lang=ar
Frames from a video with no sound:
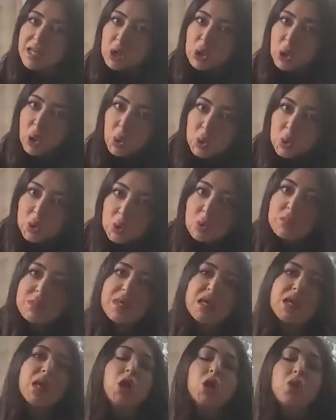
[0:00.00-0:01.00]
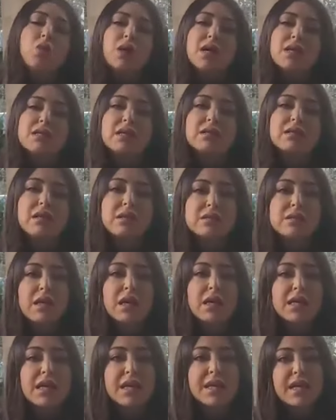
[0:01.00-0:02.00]
الحكومي
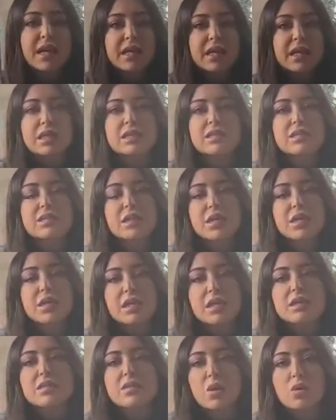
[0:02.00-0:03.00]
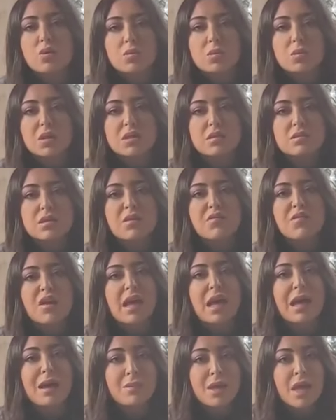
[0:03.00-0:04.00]
وستلتقي الرئيس رئيس حكومة تصيف
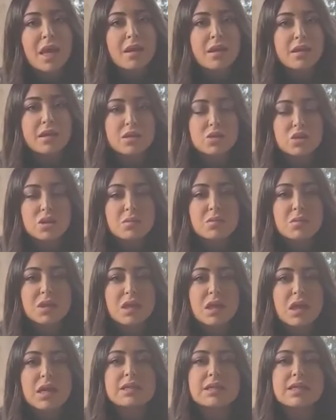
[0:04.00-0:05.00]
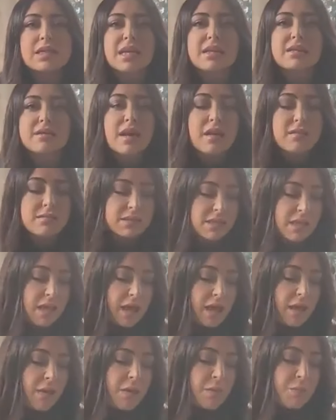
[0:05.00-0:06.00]
الأعمال نجيب ميقاتي عند
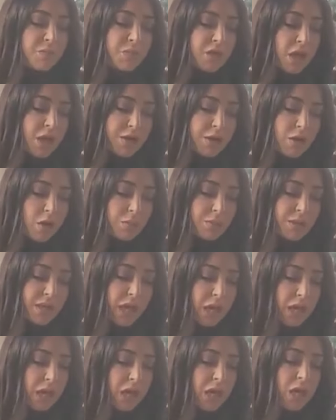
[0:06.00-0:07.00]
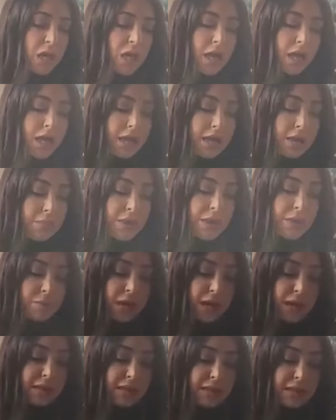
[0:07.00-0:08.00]
الساعة الرابعة آه، من
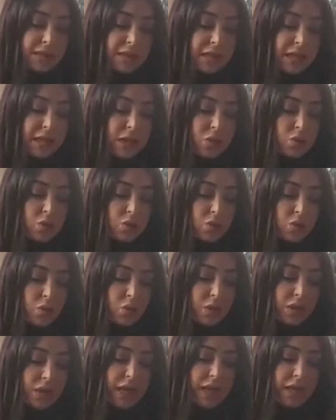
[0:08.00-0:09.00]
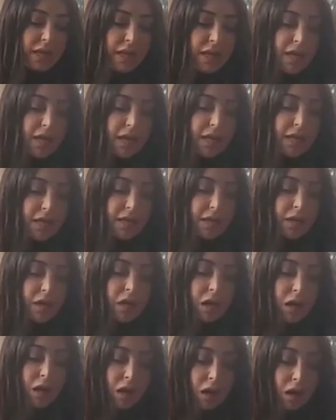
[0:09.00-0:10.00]
بعدها سيكون هناك
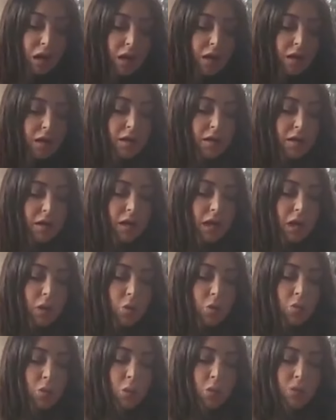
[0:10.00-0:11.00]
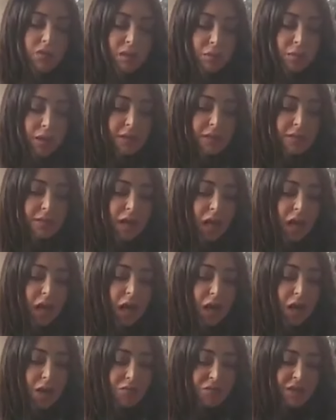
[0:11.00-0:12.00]
لقاء آه، أو مؤتمر
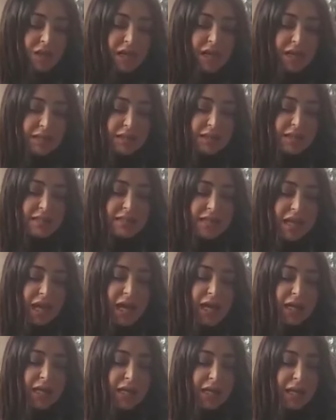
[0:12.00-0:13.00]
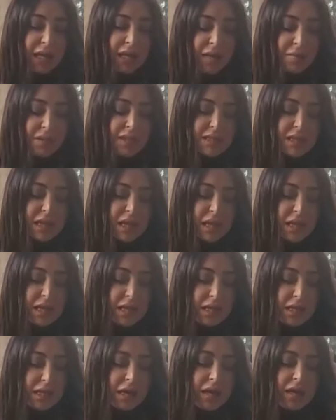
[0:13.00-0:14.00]
صحافي عند الساعة الخامسة
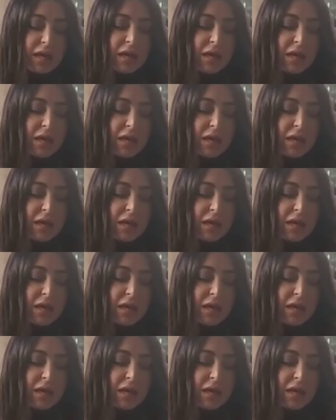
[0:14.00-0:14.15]
إلا